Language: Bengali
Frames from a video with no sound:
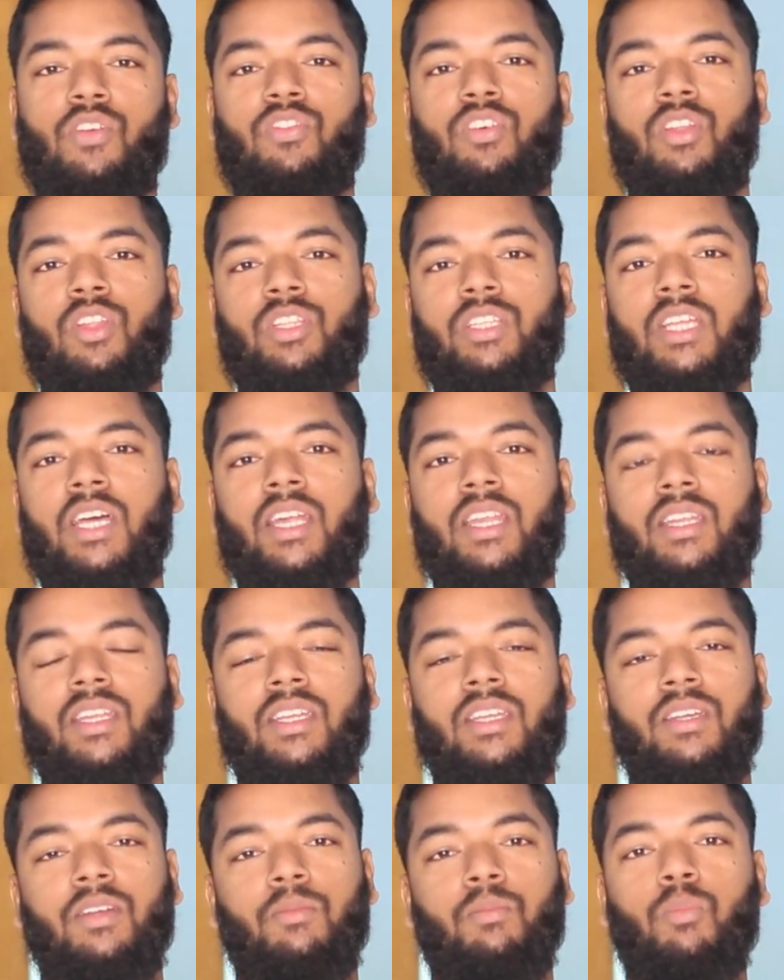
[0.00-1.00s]
সফলতার
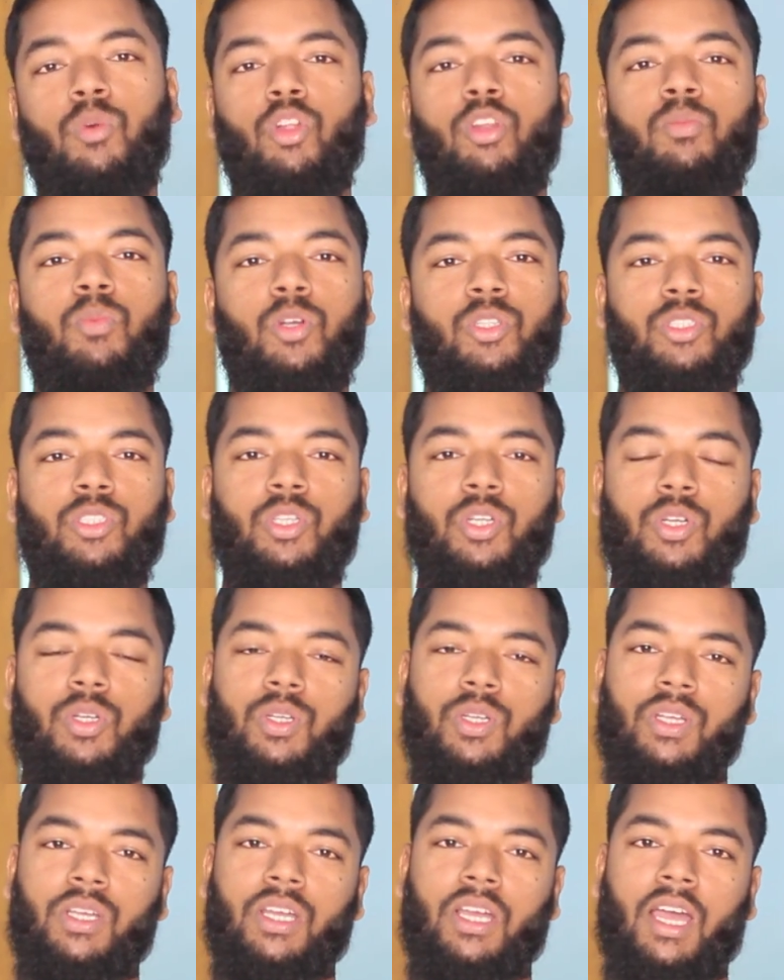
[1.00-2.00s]
মূল মন্ত্র
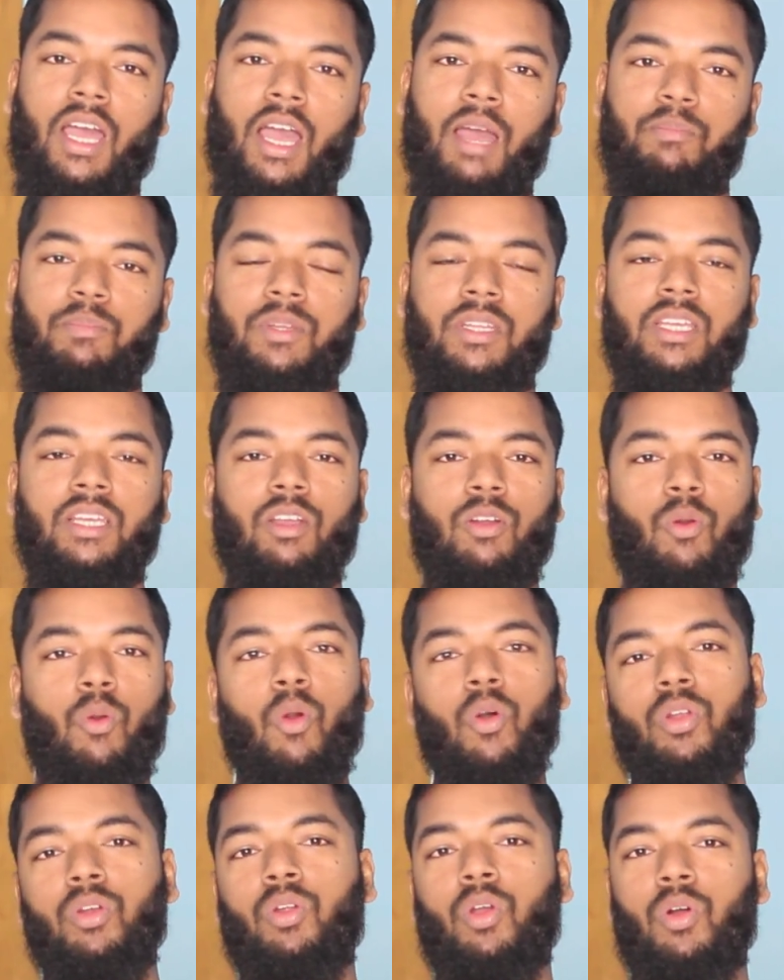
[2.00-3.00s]
আপনি
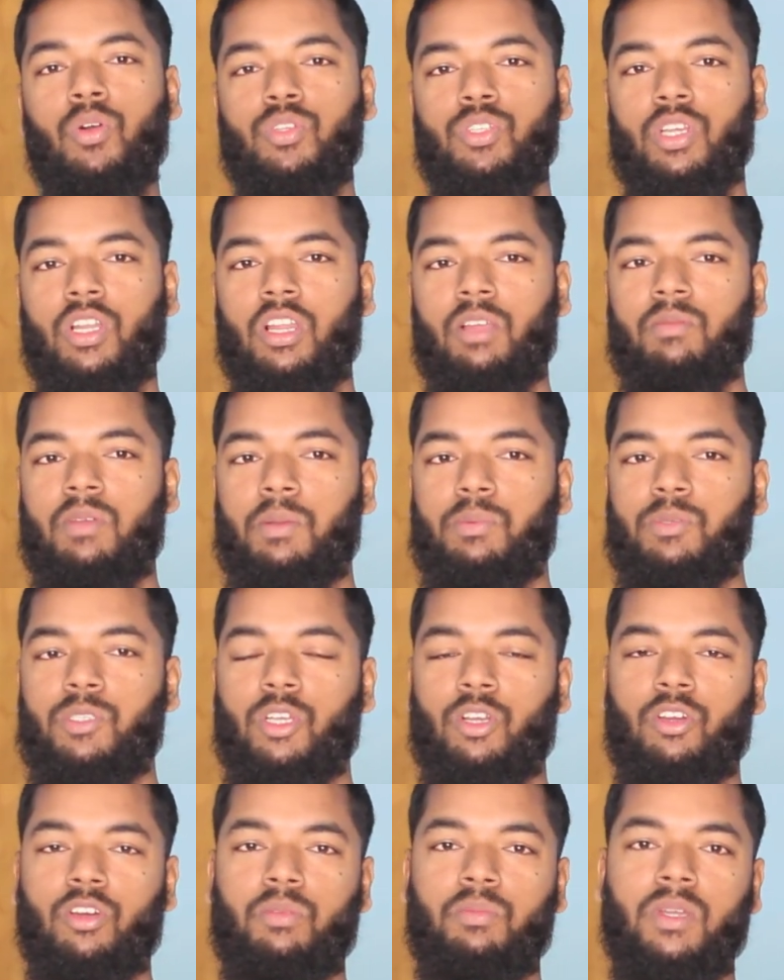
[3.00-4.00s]
কোন কৌশলে
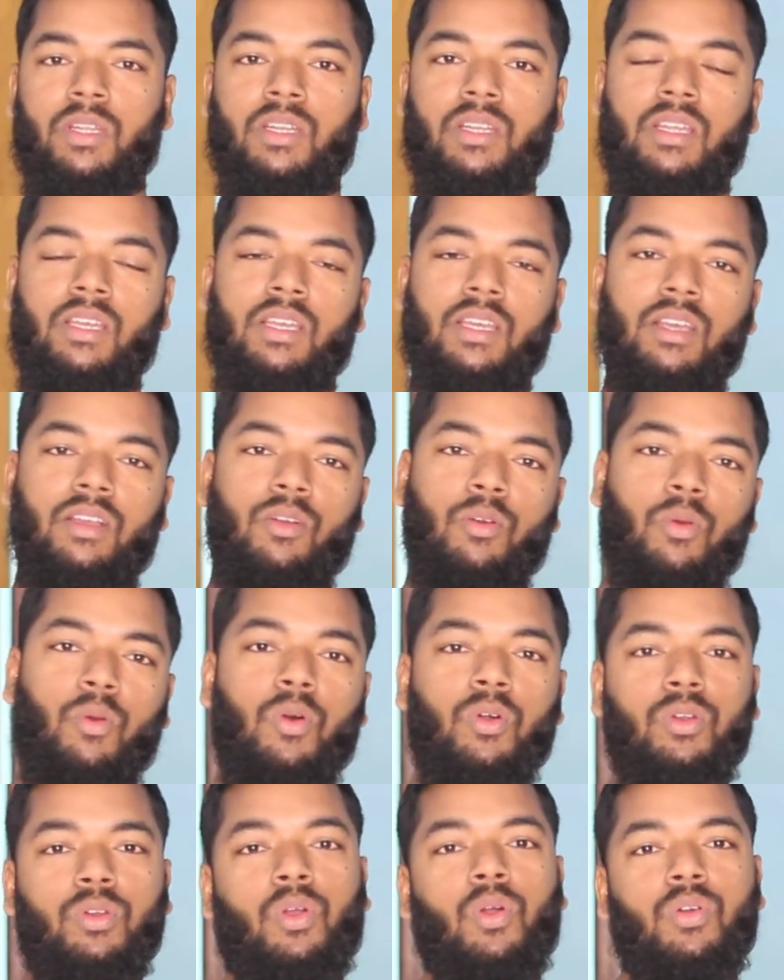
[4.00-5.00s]
ব্যবসা করবেন
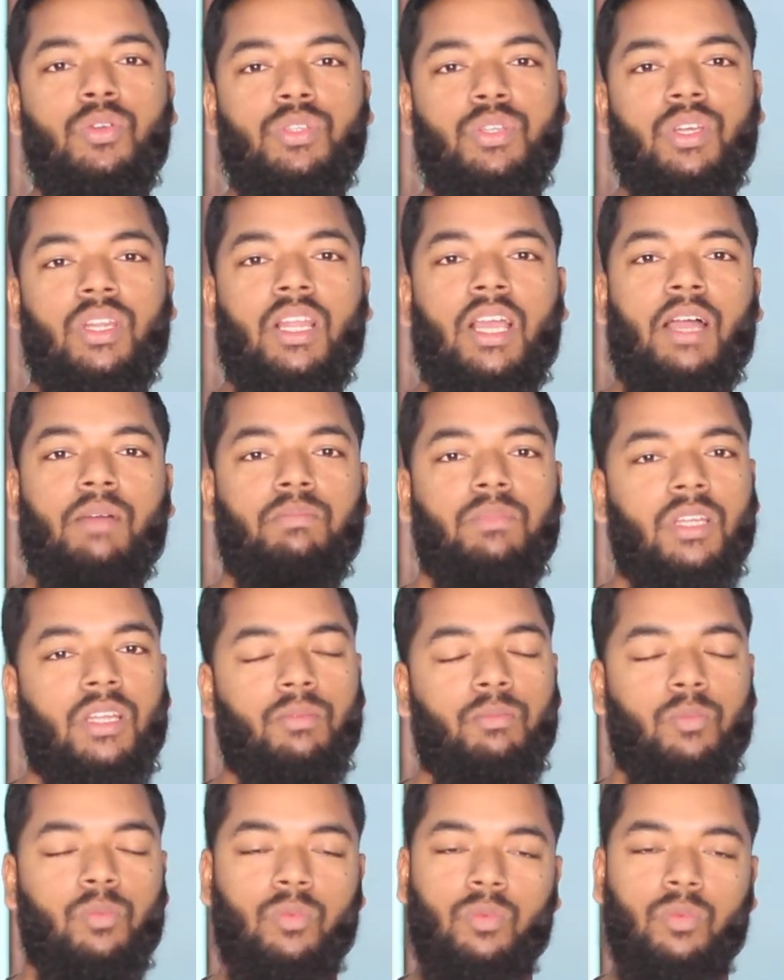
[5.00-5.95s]
কোন কৌশলে আপনার